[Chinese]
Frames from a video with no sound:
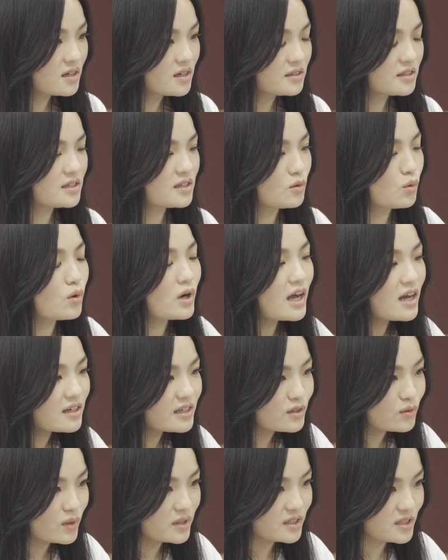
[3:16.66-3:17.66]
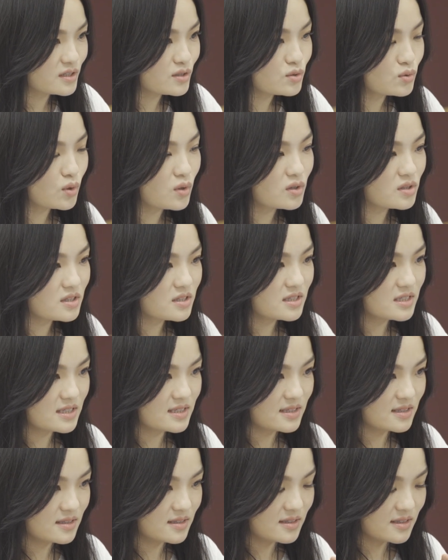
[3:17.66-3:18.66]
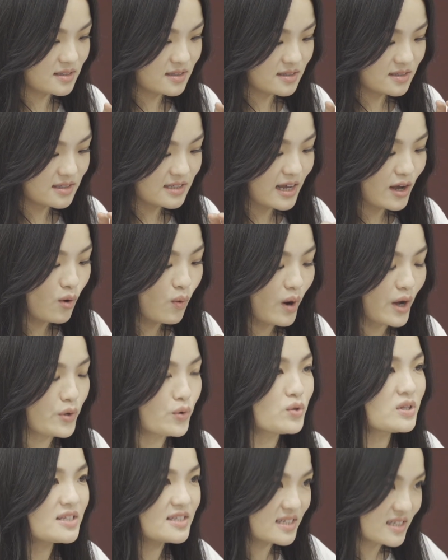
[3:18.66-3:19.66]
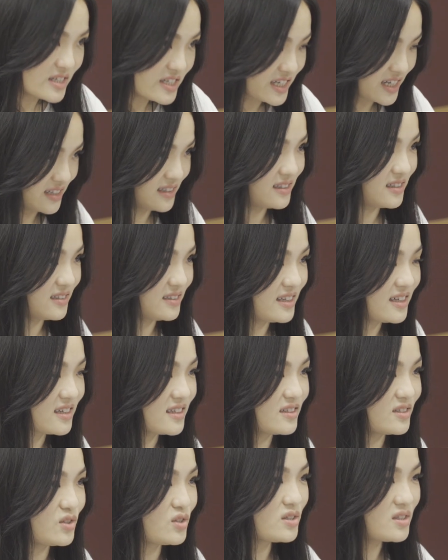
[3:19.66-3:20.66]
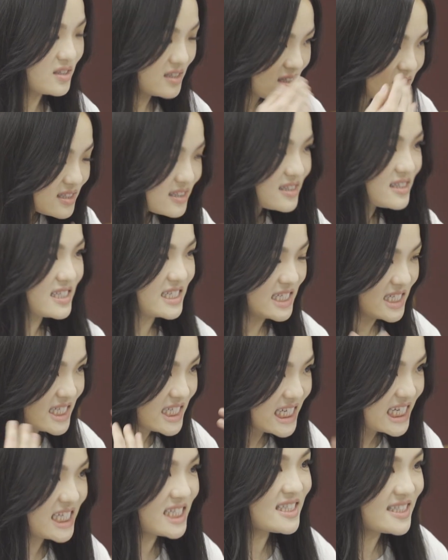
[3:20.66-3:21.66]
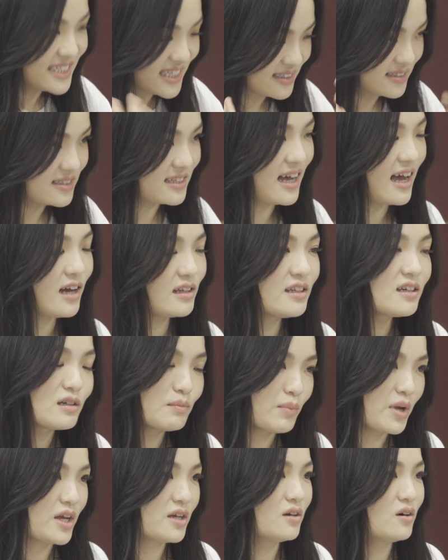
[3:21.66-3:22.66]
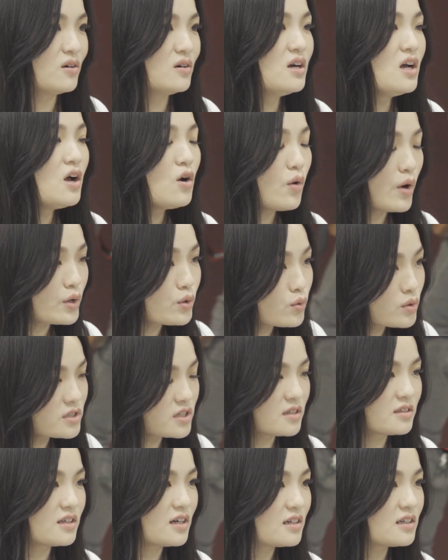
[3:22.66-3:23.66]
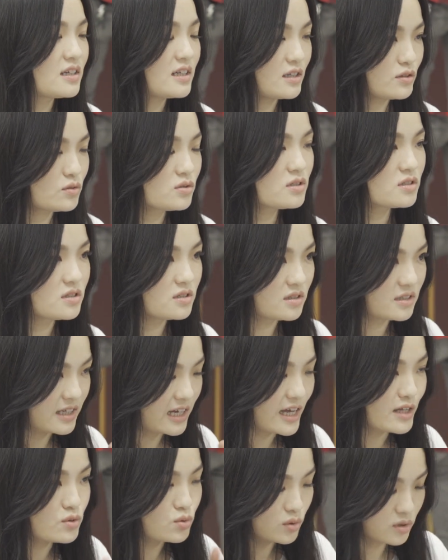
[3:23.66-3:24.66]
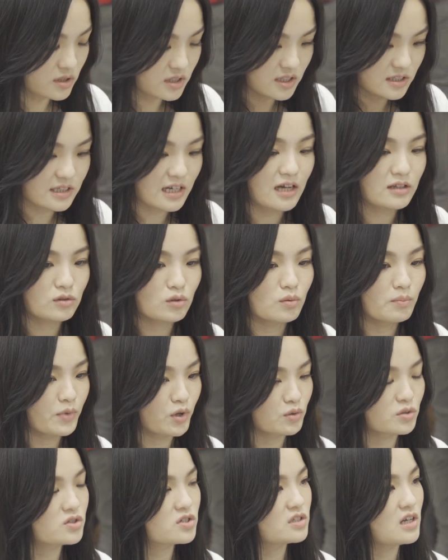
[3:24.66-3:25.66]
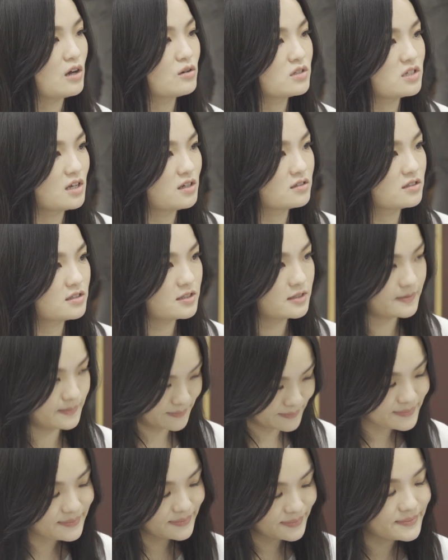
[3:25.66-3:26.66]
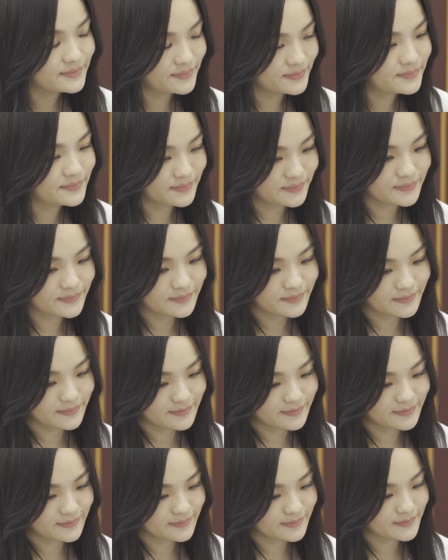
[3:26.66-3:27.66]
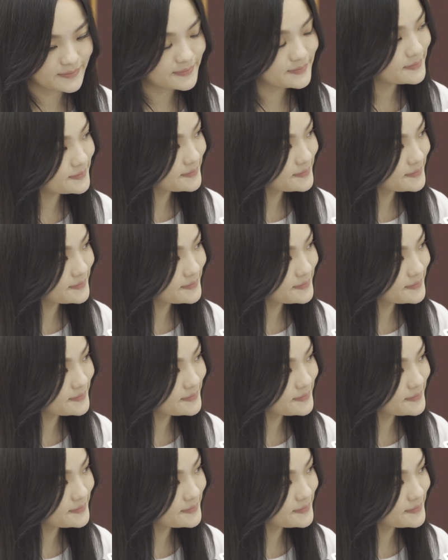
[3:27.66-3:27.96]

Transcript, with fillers: 你我刚刚以为你是说。在怀孕之前的那个没有基因检查，那个没有怀孕过程当然啊，就是该做的检查都没有少这样子。那你刚刚有